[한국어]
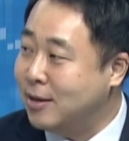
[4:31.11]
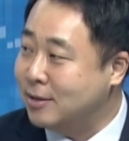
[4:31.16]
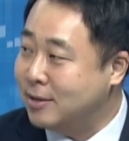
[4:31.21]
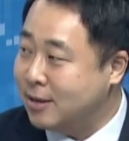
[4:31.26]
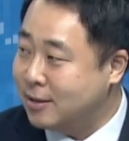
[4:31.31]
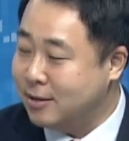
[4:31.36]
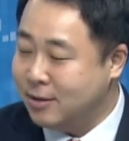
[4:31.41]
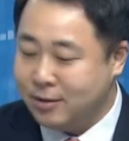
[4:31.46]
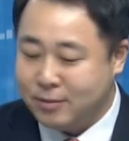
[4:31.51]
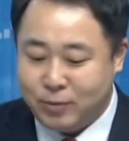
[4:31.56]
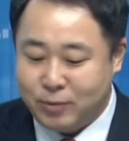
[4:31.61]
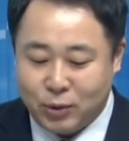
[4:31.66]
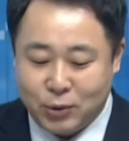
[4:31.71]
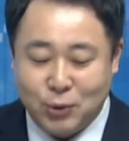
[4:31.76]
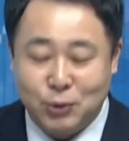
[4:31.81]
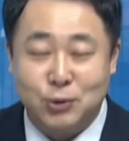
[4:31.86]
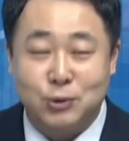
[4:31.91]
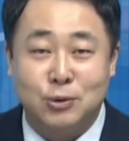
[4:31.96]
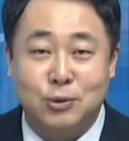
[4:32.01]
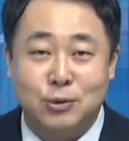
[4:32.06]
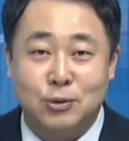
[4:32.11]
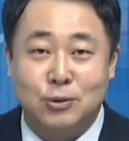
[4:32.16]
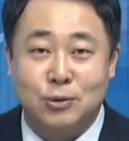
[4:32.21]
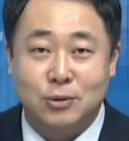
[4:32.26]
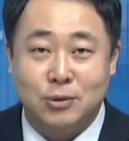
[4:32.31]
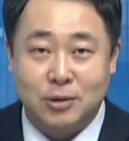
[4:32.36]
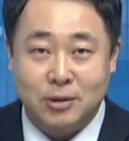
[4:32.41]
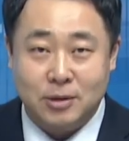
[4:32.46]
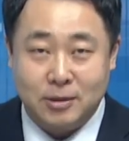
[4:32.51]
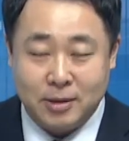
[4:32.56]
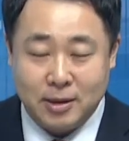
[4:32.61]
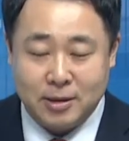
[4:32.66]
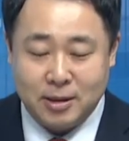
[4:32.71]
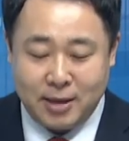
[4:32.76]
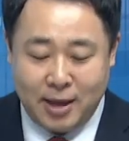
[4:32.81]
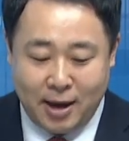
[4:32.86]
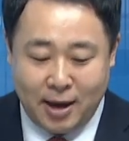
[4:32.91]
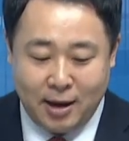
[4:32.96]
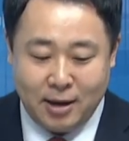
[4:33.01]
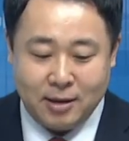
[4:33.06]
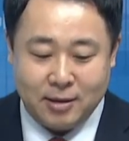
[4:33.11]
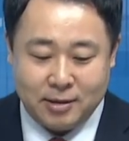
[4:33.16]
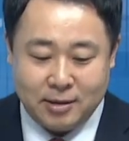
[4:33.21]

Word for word: 이제 네. 그런 뭐 교수 이제 대학